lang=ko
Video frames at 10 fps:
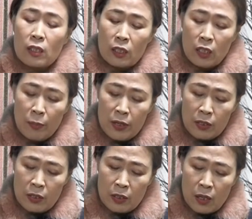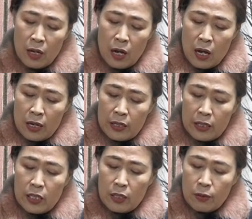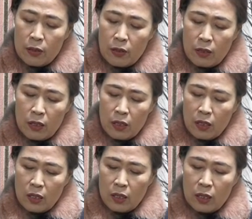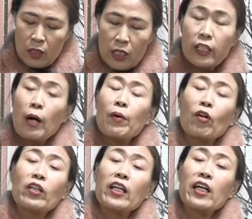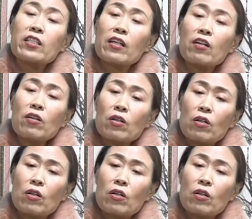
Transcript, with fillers: 그러면은 이 이렇게 하면 어떻게 되겠어요?